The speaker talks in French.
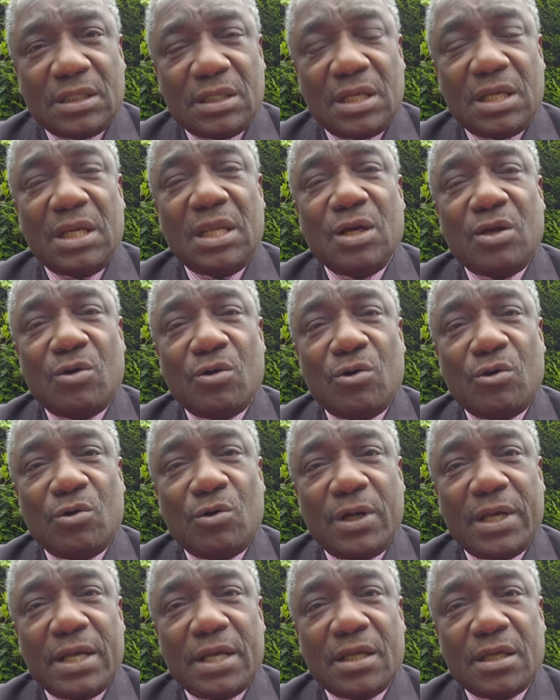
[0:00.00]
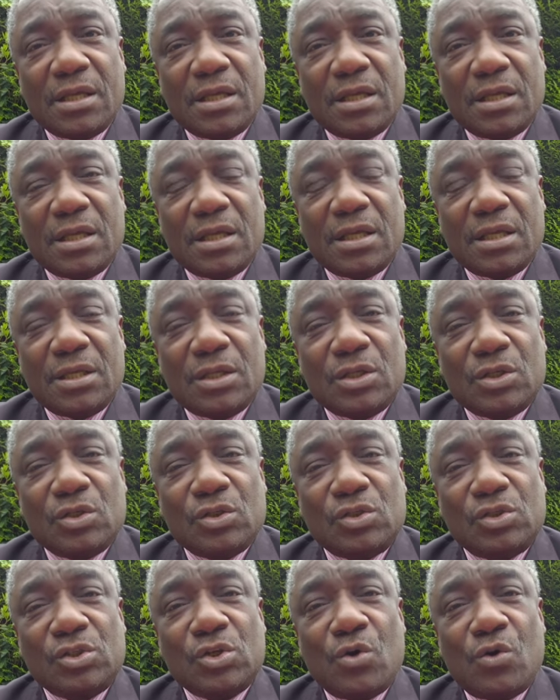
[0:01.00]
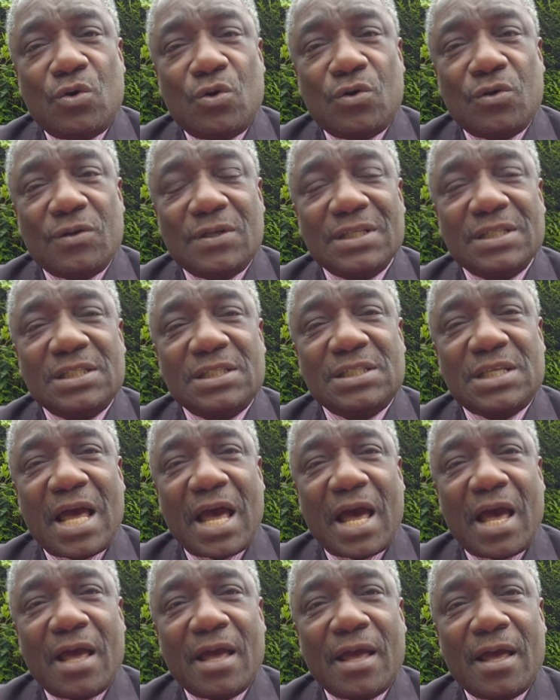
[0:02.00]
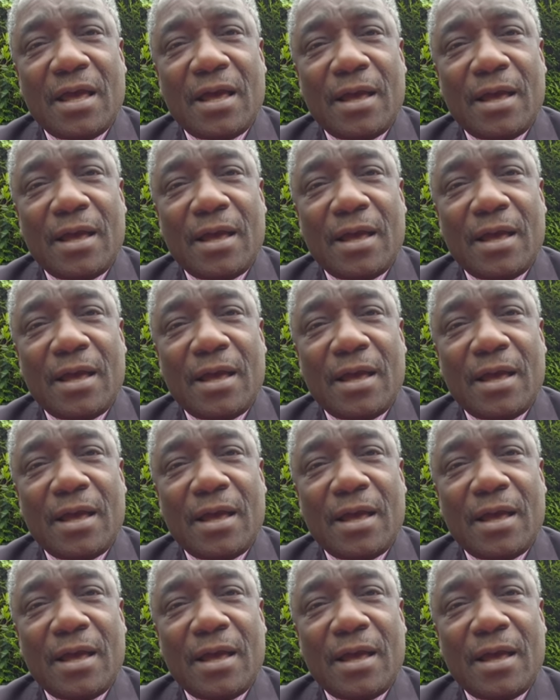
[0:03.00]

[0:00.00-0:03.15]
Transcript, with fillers: et les Congolais sont sa